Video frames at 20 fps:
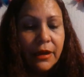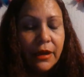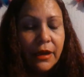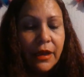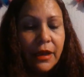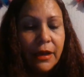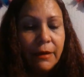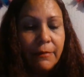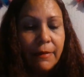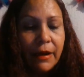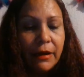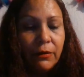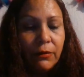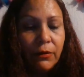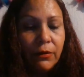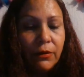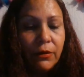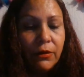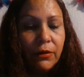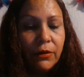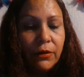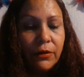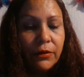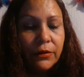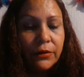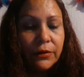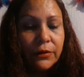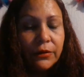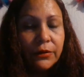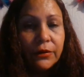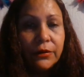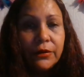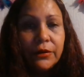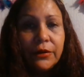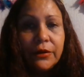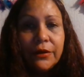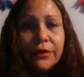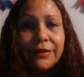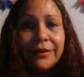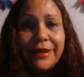El valor
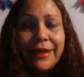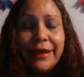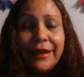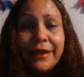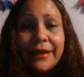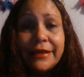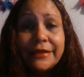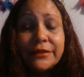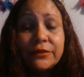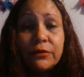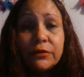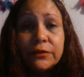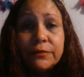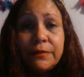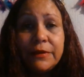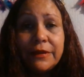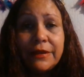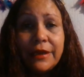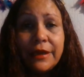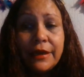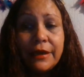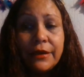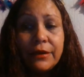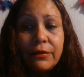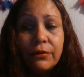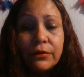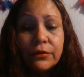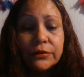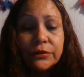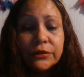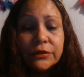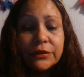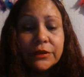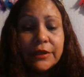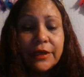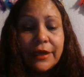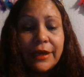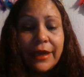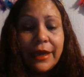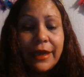de estos videos
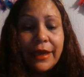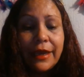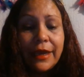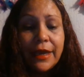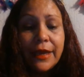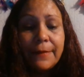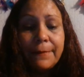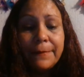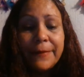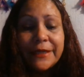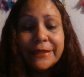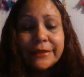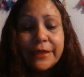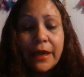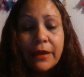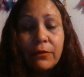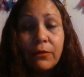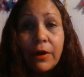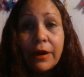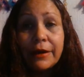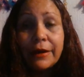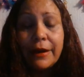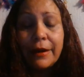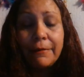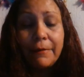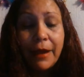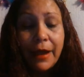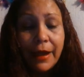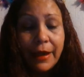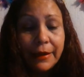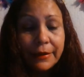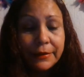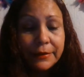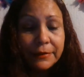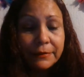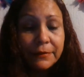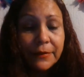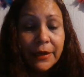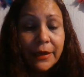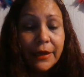que he empezado a grabar
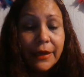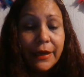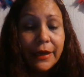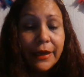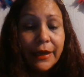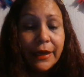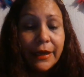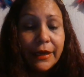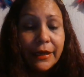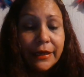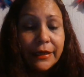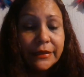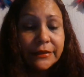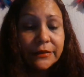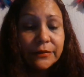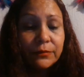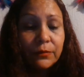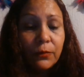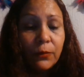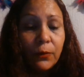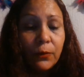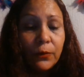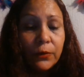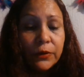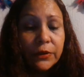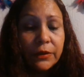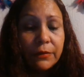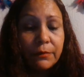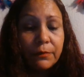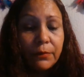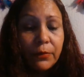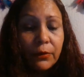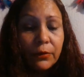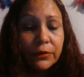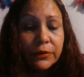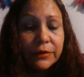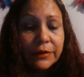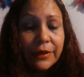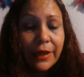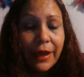es muy
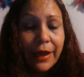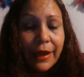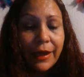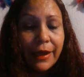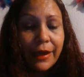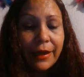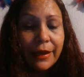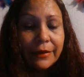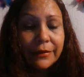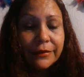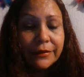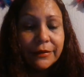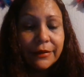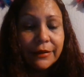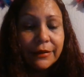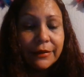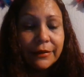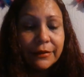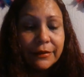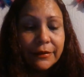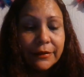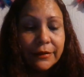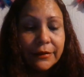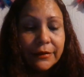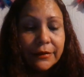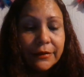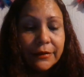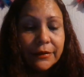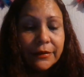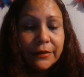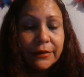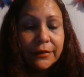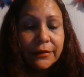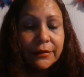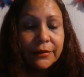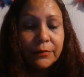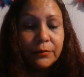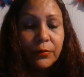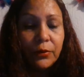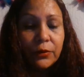importante
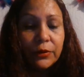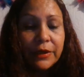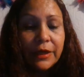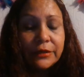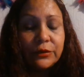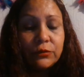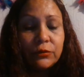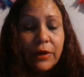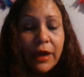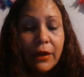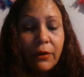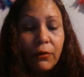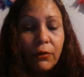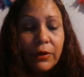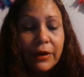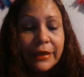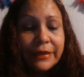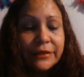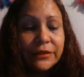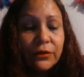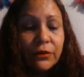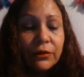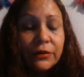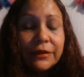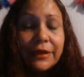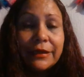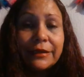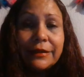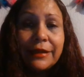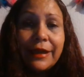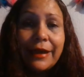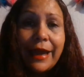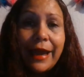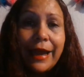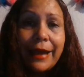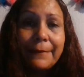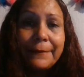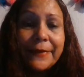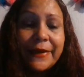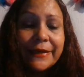porque es una colección de
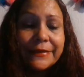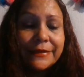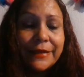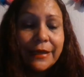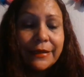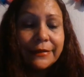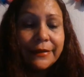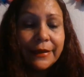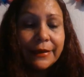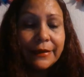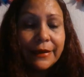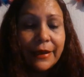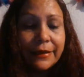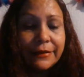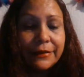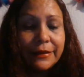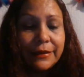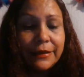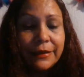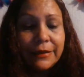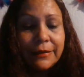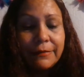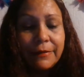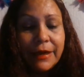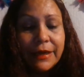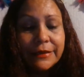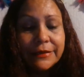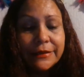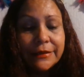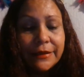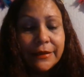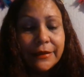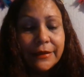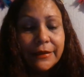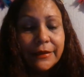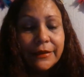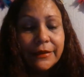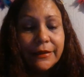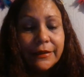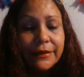terapias alternativas.
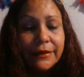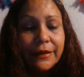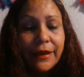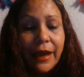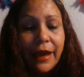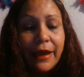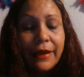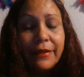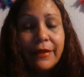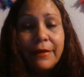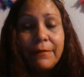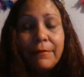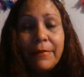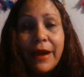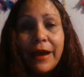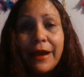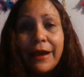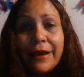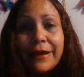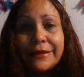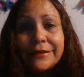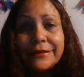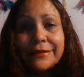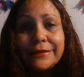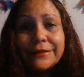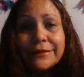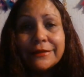Además,